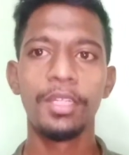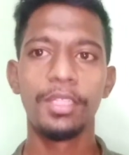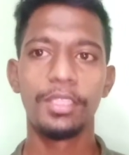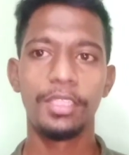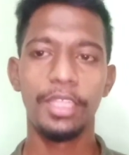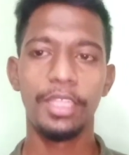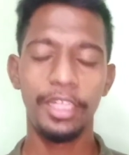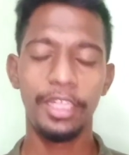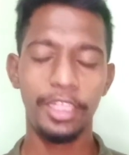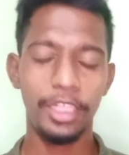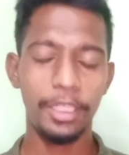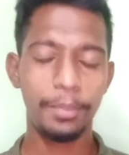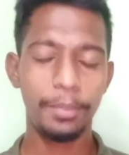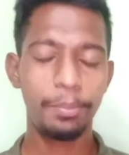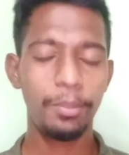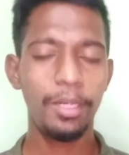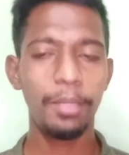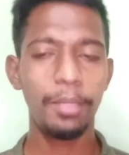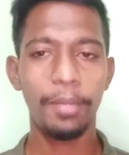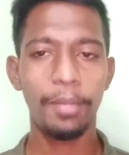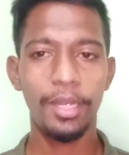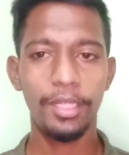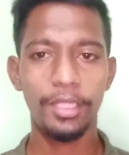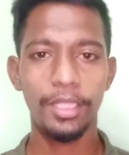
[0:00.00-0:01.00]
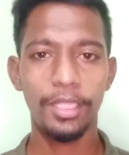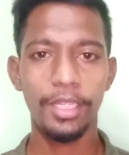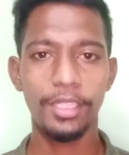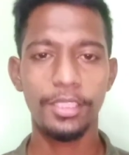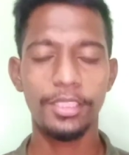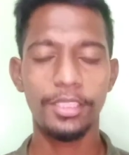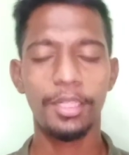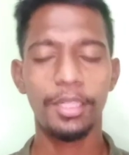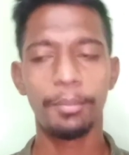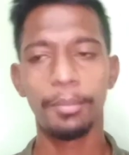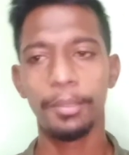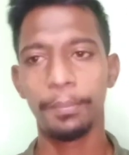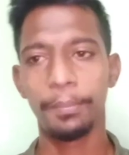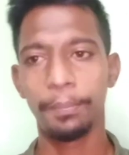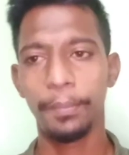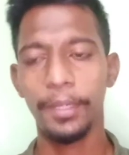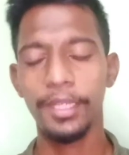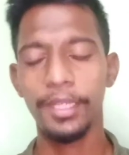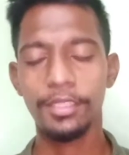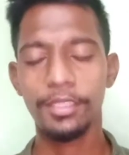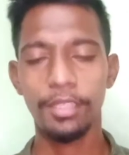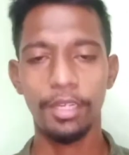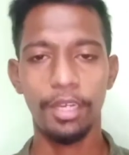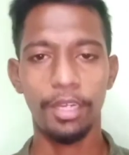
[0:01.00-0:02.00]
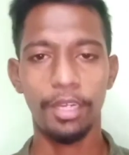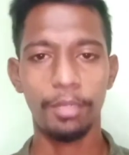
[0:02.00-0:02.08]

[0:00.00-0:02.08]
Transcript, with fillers: சரி டிஸ்பிளே மாற்றியாச்சு நம்ம பேச